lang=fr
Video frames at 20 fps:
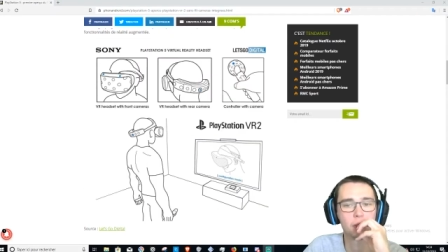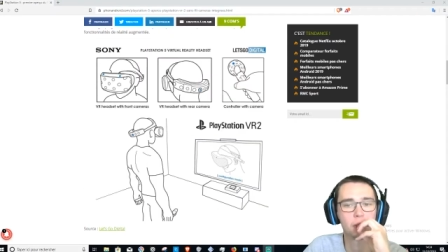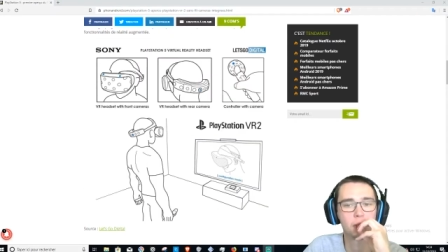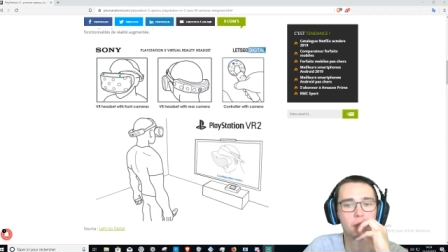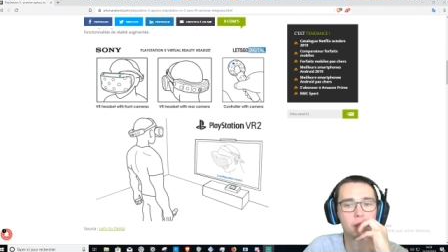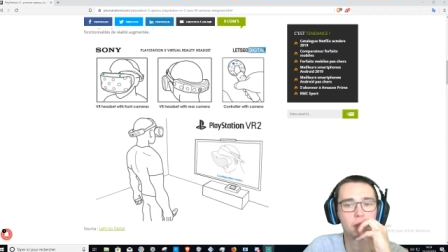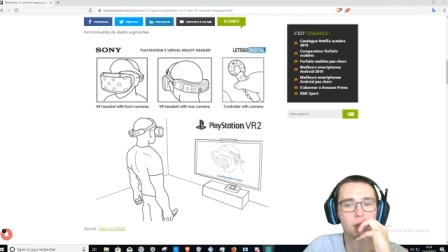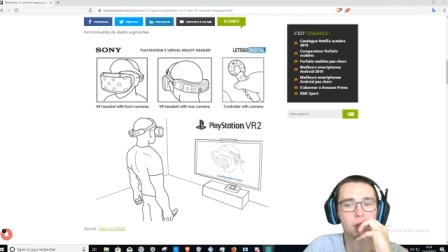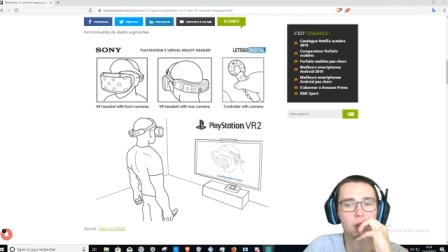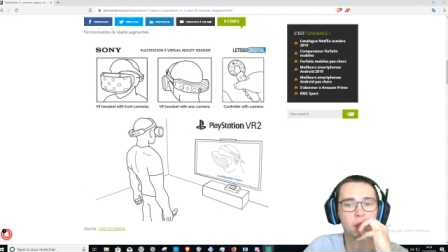
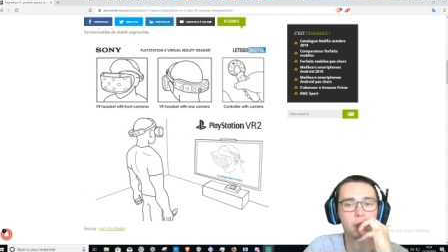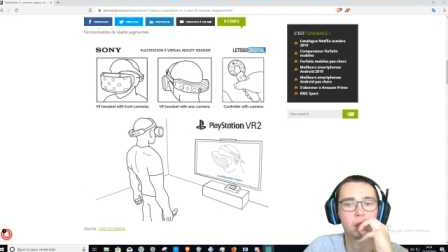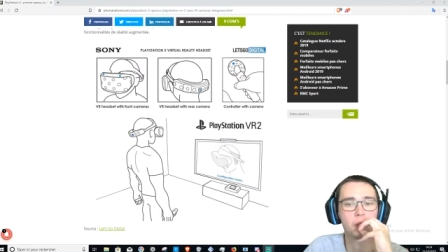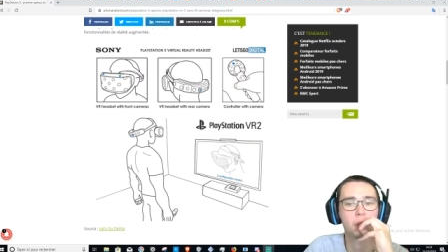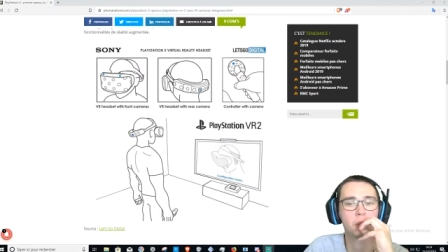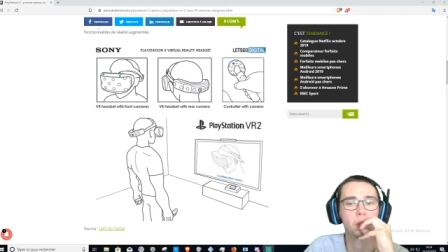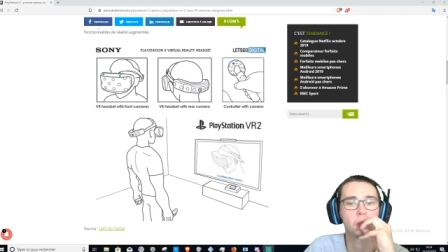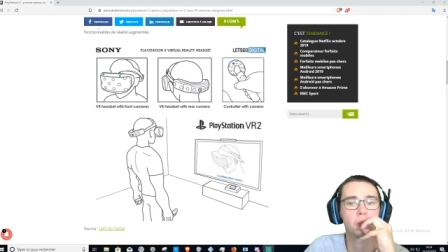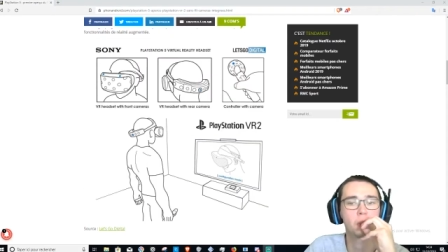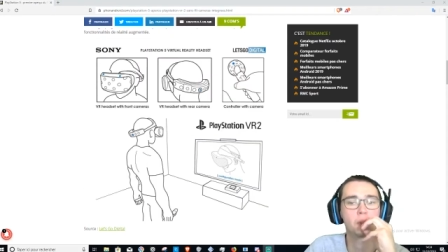Euh,
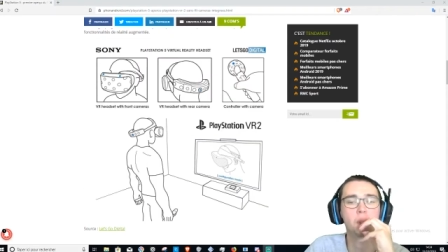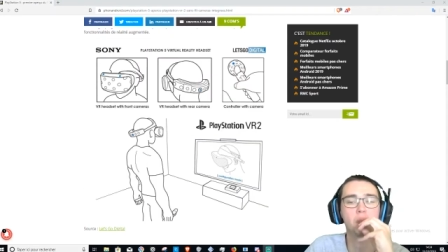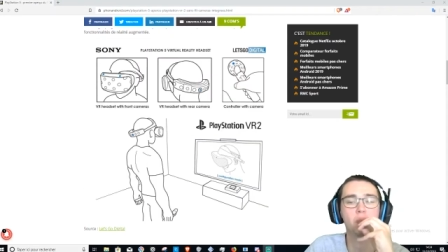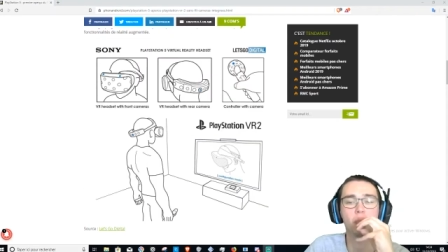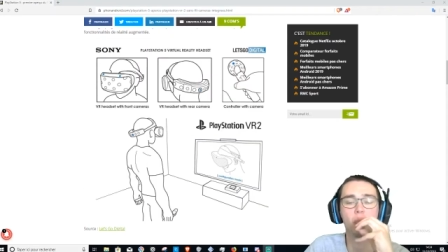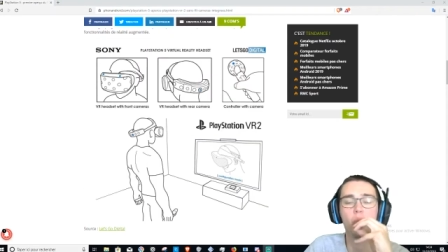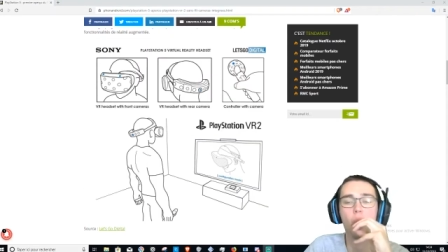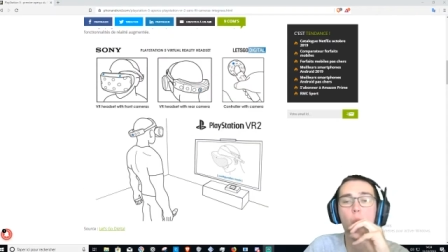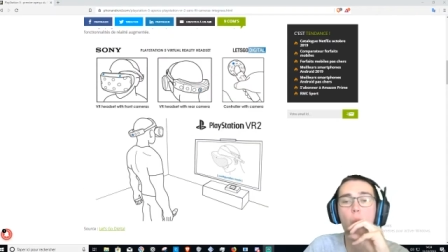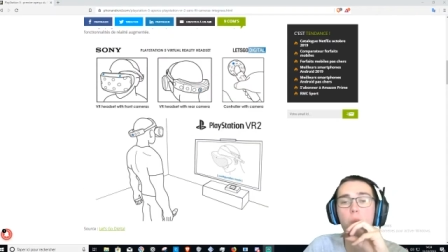D'ailleurs, c'est
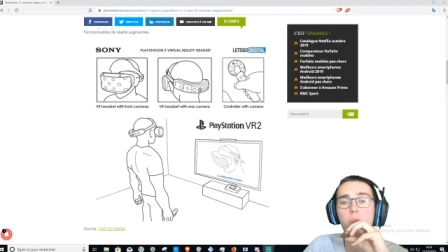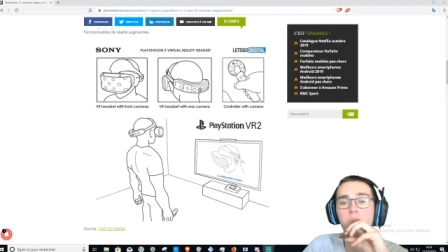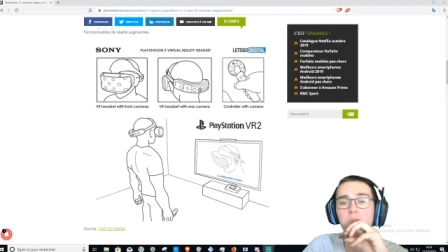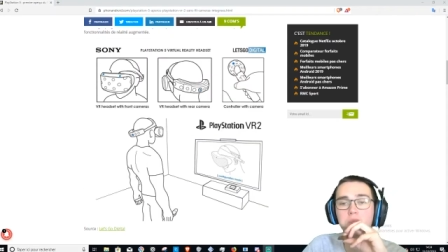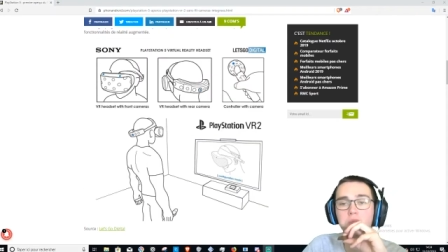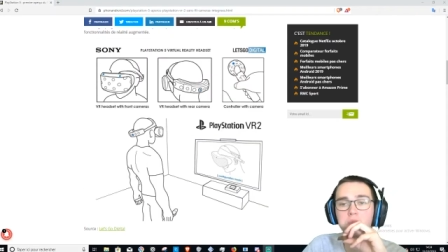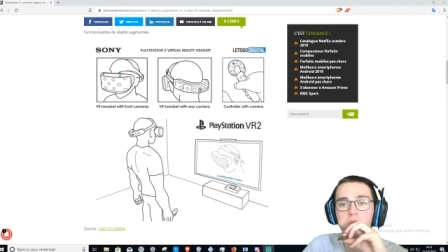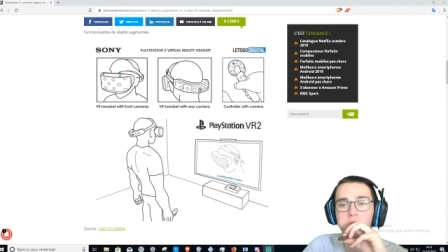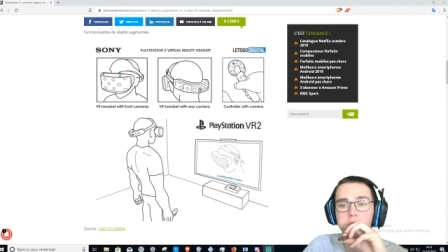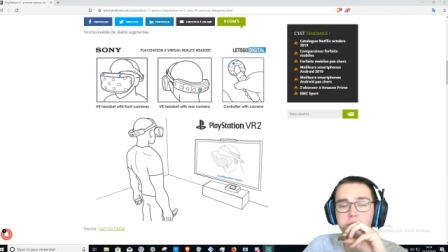vraiment eux qui
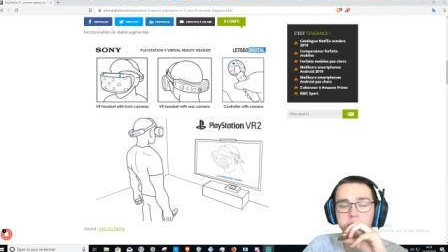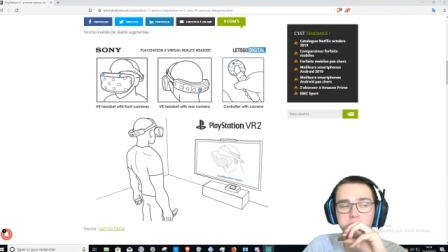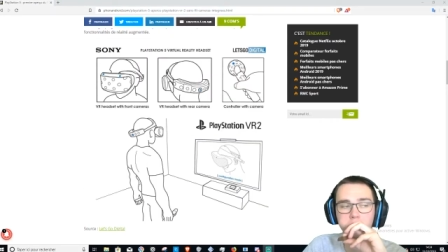ont euh,